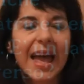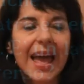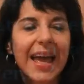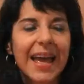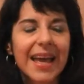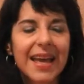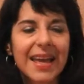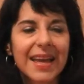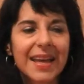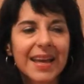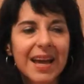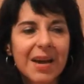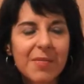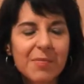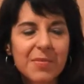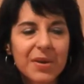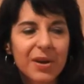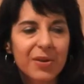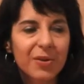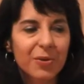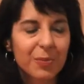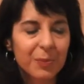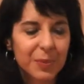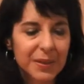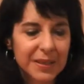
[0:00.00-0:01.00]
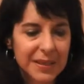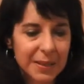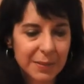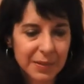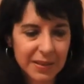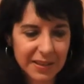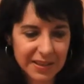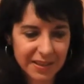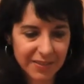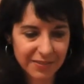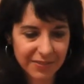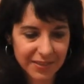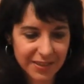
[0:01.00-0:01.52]
E cambia
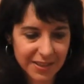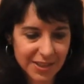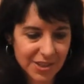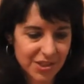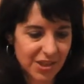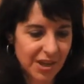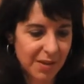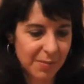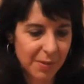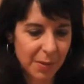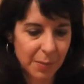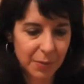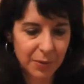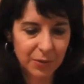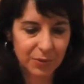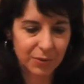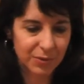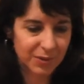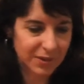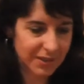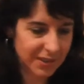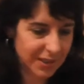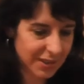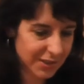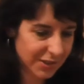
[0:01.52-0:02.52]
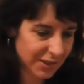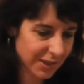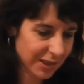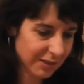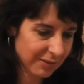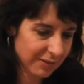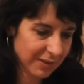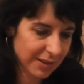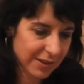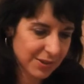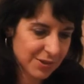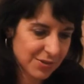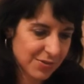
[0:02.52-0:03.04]
completamente, infatti c'è la mia produttrice che è
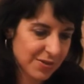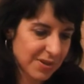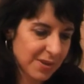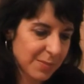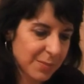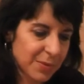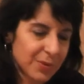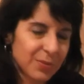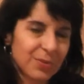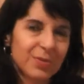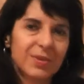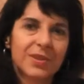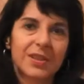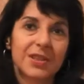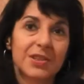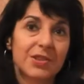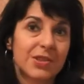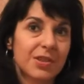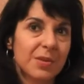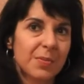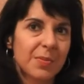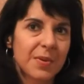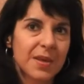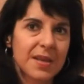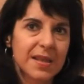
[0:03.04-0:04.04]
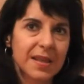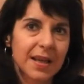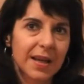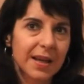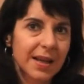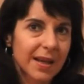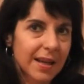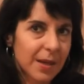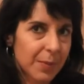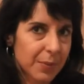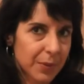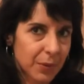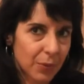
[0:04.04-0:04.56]
una giovane produttrice di Pescare
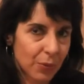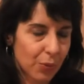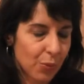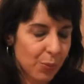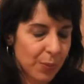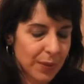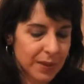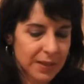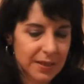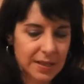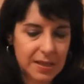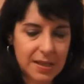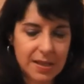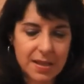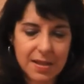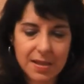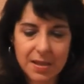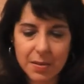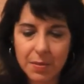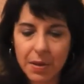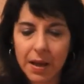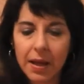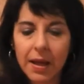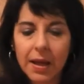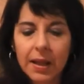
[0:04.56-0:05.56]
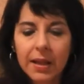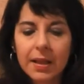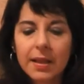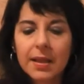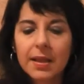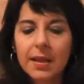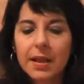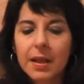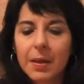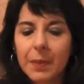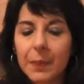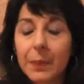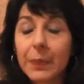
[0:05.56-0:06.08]
che è preoccupatissima
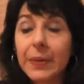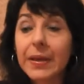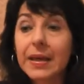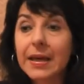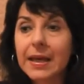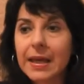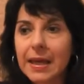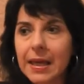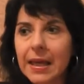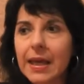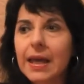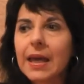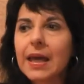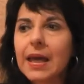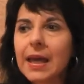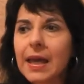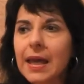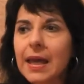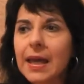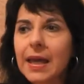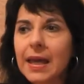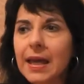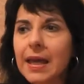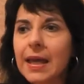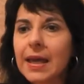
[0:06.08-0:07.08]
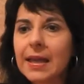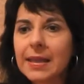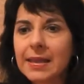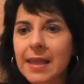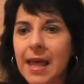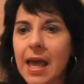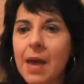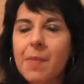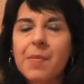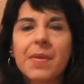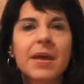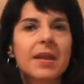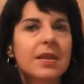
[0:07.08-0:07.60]
perché
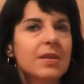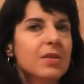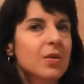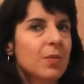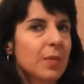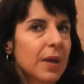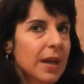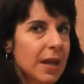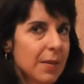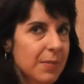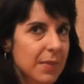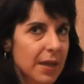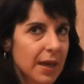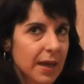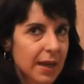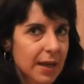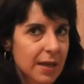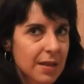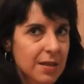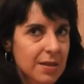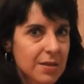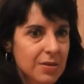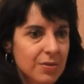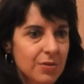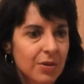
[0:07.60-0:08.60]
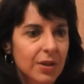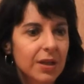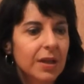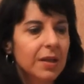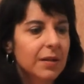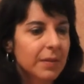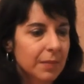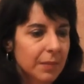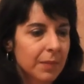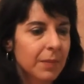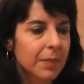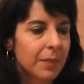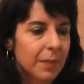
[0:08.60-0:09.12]
teme insomma la mia
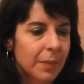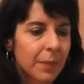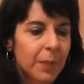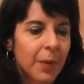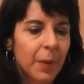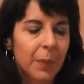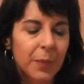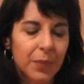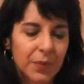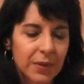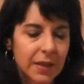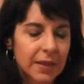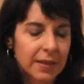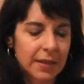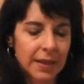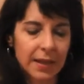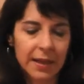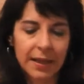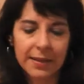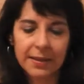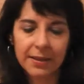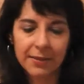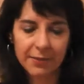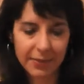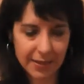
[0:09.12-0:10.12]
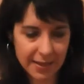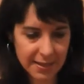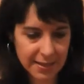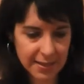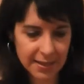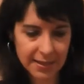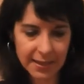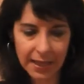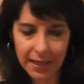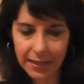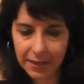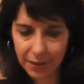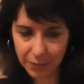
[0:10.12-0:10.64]
reazione proprio nella
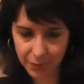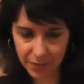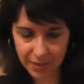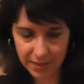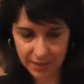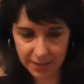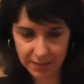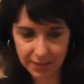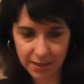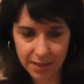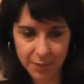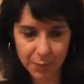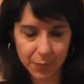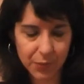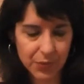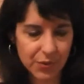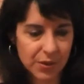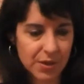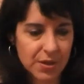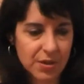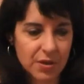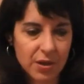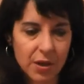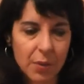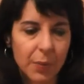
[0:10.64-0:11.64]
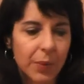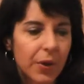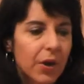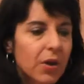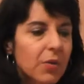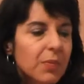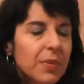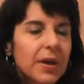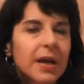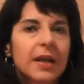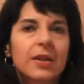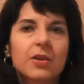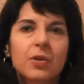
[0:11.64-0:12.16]
diversità di questa trasposizione, però io
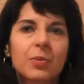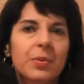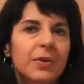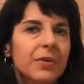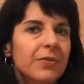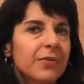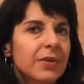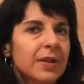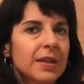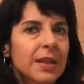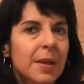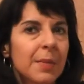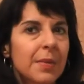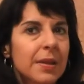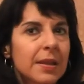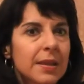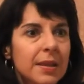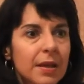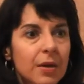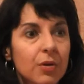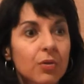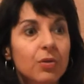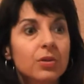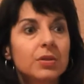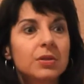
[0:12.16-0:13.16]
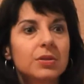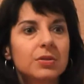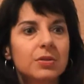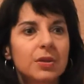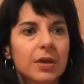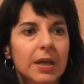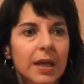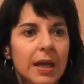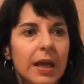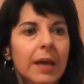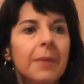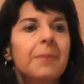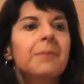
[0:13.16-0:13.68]
mi rendo perfettamente conto
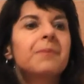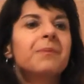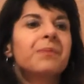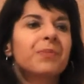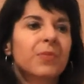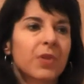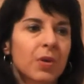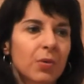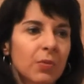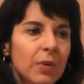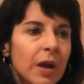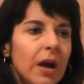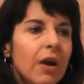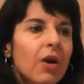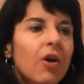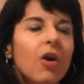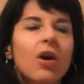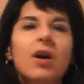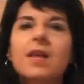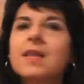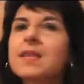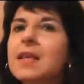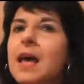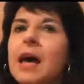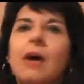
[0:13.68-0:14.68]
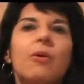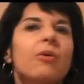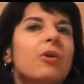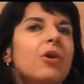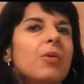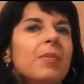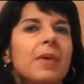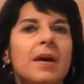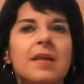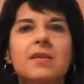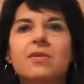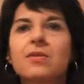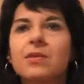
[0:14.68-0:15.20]
che una cosa è un
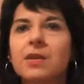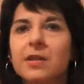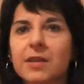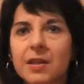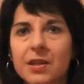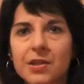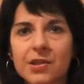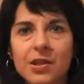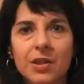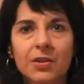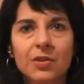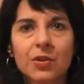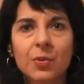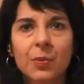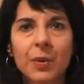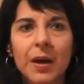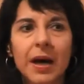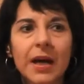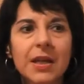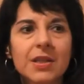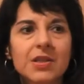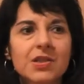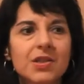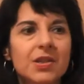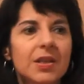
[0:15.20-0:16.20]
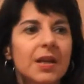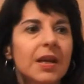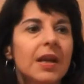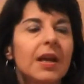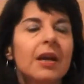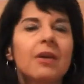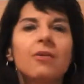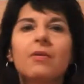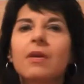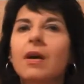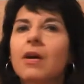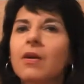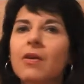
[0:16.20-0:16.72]
romanzo di 300 pagine e
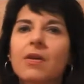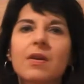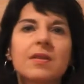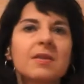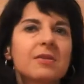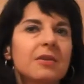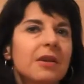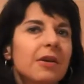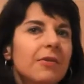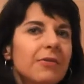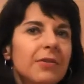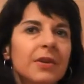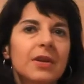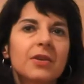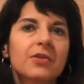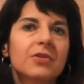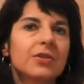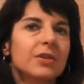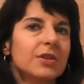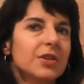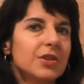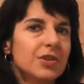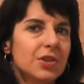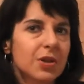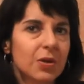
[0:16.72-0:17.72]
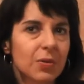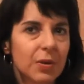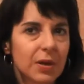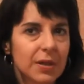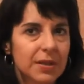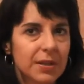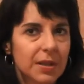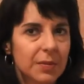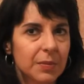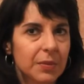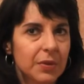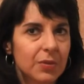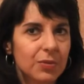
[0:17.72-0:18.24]
una cosa è una fiction di
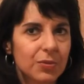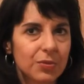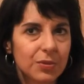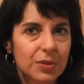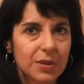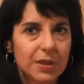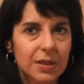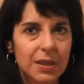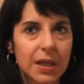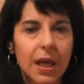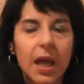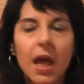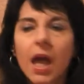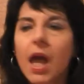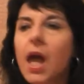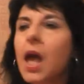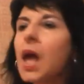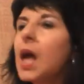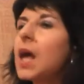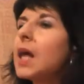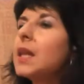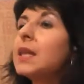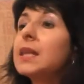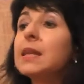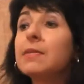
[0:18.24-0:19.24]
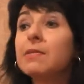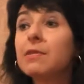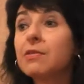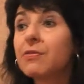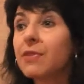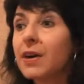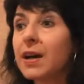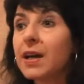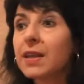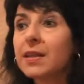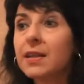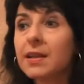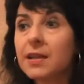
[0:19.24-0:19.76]
50 minuti. Devi
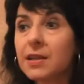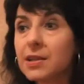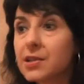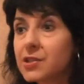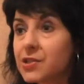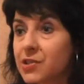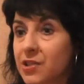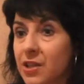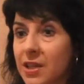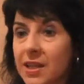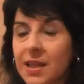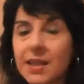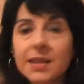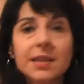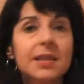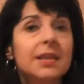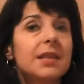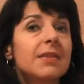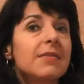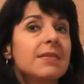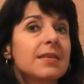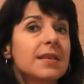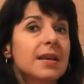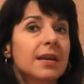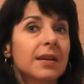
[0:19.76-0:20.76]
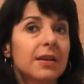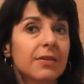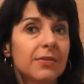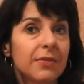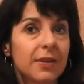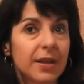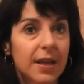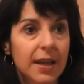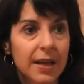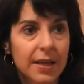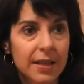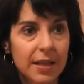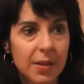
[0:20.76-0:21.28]
fare delle scelte, devi
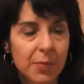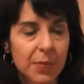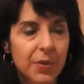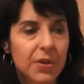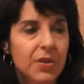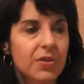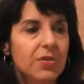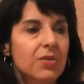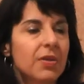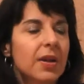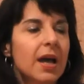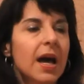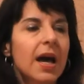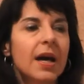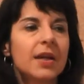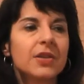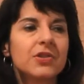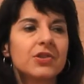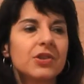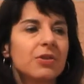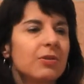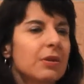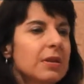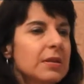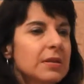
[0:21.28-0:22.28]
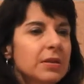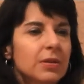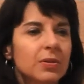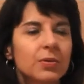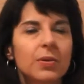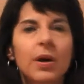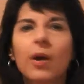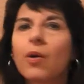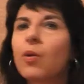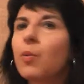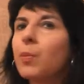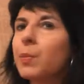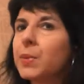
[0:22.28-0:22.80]
sacrificare dei personaggi, è una
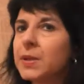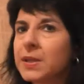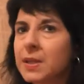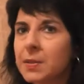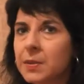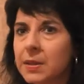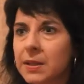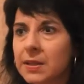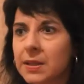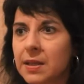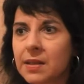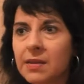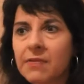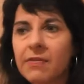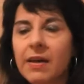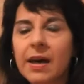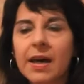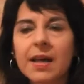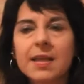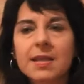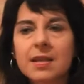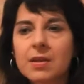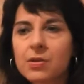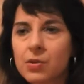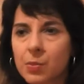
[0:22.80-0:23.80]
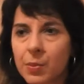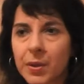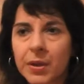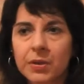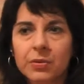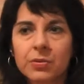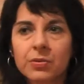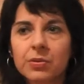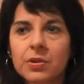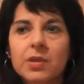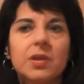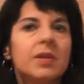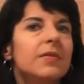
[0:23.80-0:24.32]
scrittura completamente diversa e
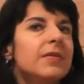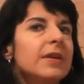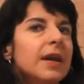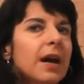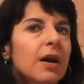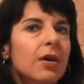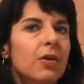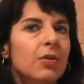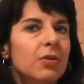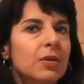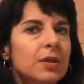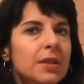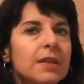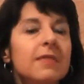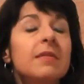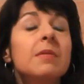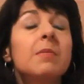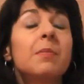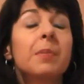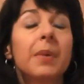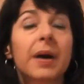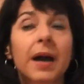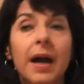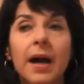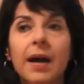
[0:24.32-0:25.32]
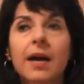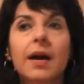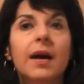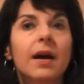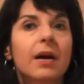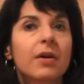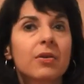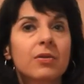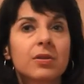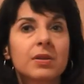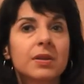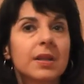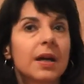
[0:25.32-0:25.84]
soprattutto devi raccontare, imparare a
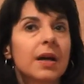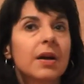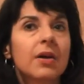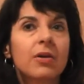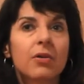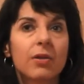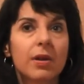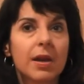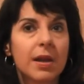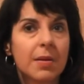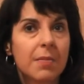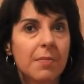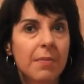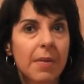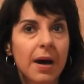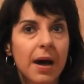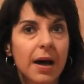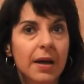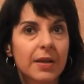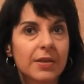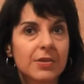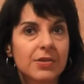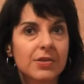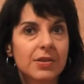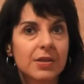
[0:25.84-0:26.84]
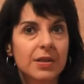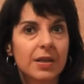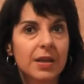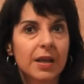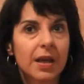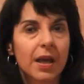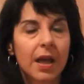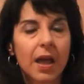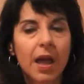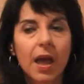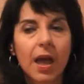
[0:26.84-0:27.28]
raccontare con le immagini.